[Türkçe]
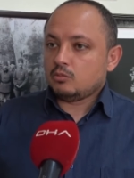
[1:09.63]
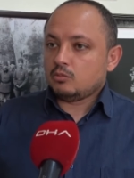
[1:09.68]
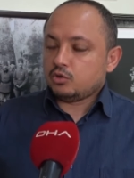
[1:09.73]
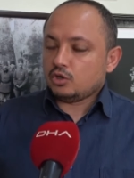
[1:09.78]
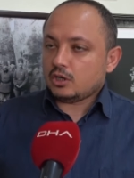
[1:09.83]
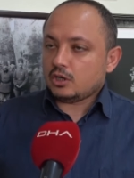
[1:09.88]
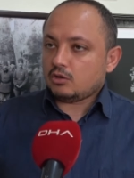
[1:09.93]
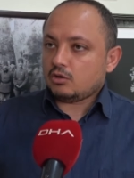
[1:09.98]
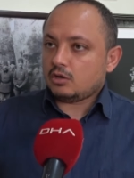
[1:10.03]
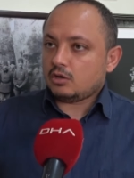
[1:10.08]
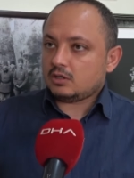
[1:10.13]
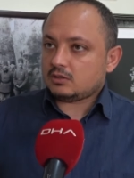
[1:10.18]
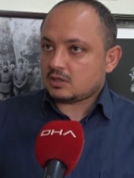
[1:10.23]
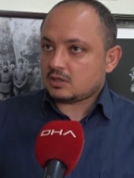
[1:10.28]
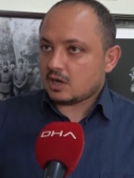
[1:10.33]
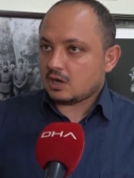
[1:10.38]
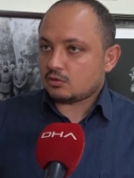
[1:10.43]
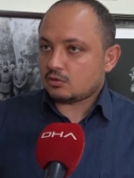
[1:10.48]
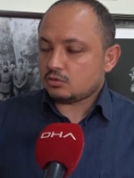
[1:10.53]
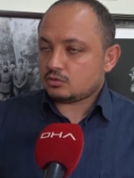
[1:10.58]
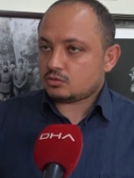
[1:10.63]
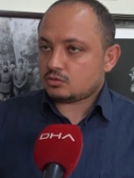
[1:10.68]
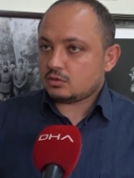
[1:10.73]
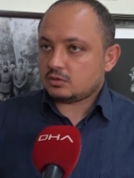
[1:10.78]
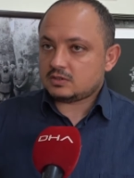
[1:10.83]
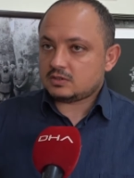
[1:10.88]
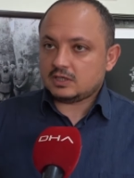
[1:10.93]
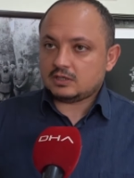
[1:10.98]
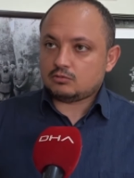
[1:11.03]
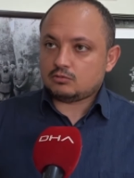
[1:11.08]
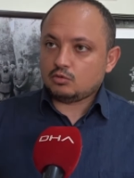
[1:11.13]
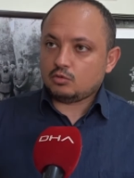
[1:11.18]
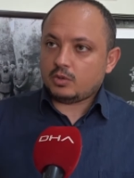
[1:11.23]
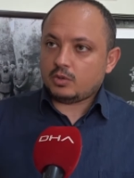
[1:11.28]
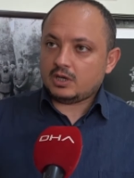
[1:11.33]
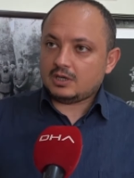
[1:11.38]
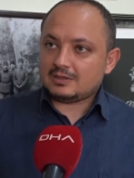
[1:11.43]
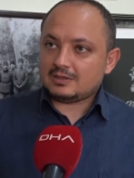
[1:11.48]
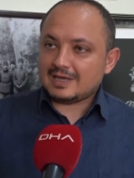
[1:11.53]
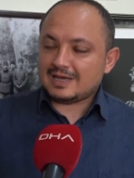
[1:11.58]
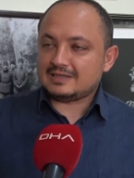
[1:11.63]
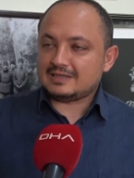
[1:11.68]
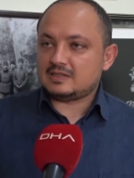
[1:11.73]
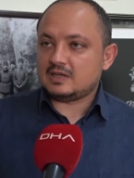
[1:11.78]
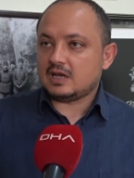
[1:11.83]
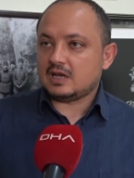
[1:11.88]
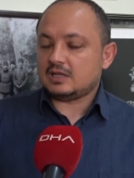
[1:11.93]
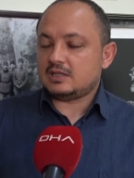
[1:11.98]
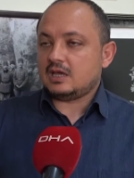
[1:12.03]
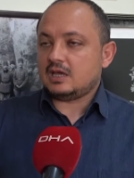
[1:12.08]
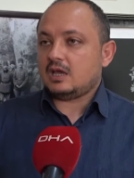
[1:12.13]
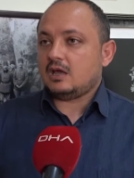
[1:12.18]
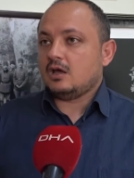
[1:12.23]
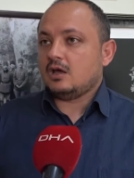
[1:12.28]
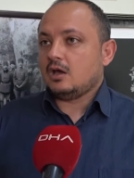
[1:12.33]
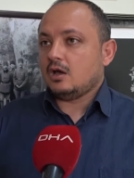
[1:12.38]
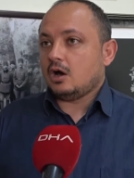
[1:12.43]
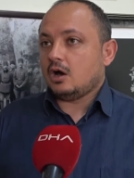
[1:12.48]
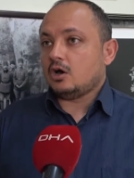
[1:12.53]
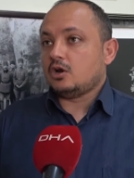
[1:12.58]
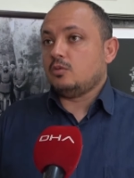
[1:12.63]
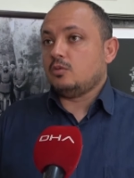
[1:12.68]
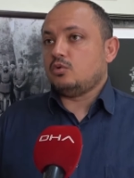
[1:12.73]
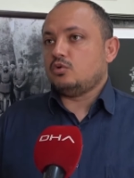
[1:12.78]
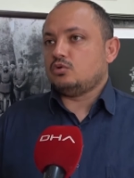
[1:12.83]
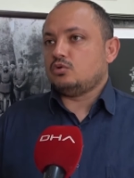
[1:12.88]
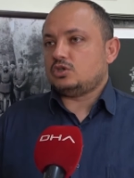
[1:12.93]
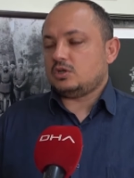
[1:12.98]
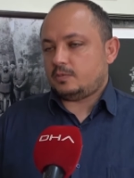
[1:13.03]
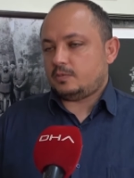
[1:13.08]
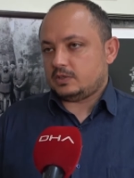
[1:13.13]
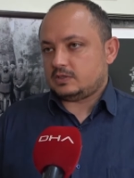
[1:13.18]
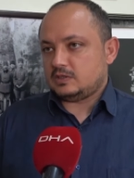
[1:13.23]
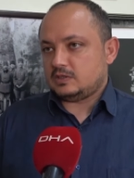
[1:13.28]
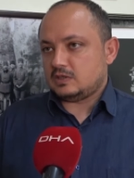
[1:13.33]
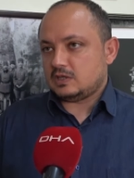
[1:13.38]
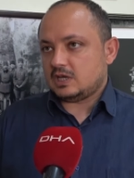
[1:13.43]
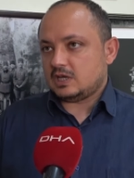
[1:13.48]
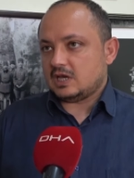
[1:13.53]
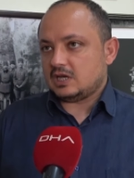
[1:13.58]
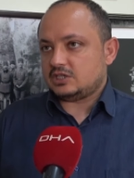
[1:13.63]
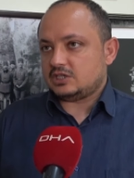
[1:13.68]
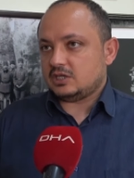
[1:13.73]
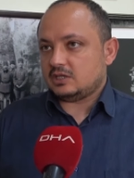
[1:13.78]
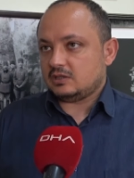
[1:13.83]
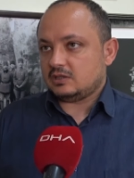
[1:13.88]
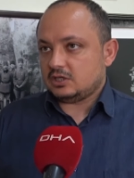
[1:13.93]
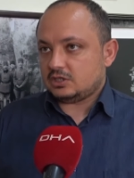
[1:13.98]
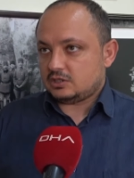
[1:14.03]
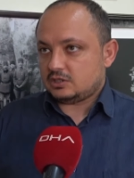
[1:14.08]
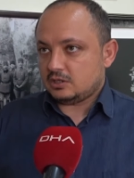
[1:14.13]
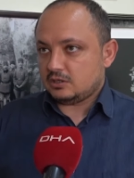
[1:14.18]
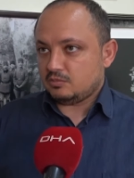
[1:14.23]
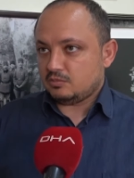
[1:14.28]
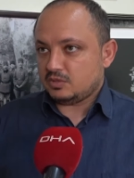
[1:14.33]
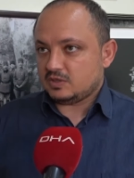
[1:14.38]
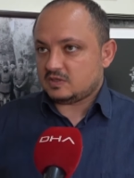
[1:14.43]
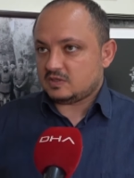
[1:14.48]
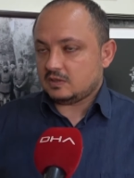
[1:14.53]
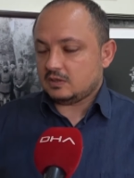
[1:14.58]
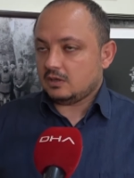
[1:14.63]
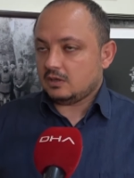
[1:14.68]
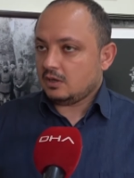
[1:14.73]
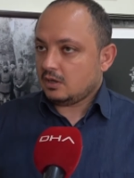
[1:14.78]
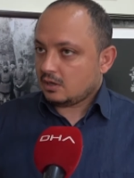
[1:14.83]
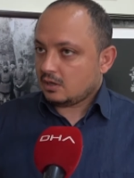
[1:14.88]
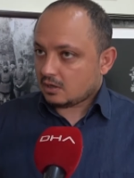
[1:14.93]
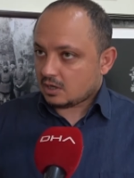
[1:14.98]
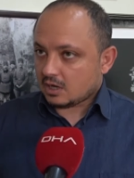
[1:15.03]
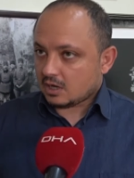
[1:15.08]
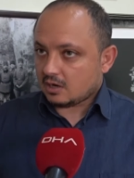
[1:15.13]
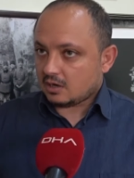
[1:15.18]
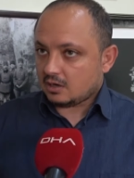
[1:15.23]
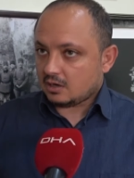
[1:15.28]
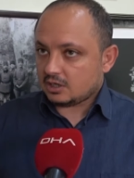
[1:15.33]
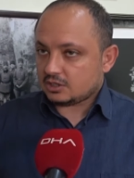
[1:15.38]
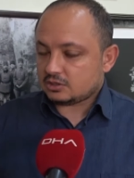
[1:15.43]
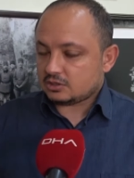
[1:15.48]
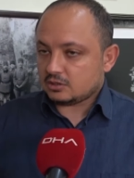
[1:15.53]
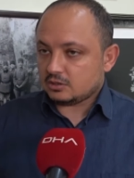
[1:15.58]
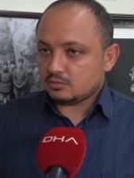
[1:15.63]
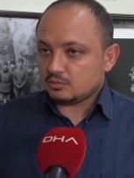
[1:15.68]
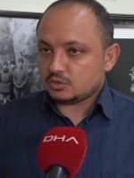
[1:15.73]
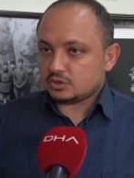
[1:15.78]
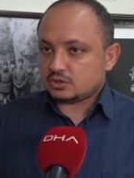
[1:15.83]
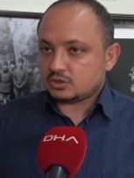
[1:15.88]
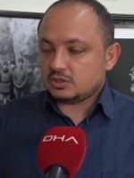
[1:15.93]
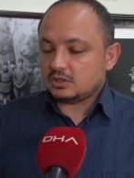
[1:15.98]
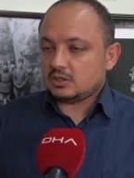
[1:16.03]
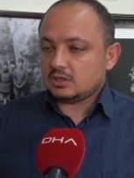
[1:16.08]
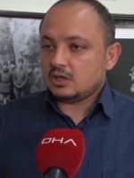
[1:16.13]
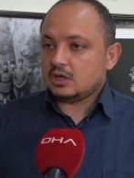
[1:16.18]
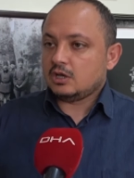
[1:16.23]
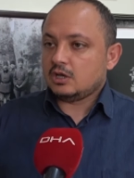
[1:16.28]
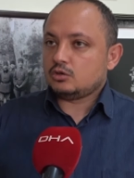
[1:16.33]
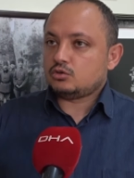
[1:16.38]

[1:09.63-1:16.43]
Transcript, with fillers: Buna göre taarruz Settülbahir'den ziyade Arıburnu cephesinde gerçekleştirilmesi kararlaştırılmıştı.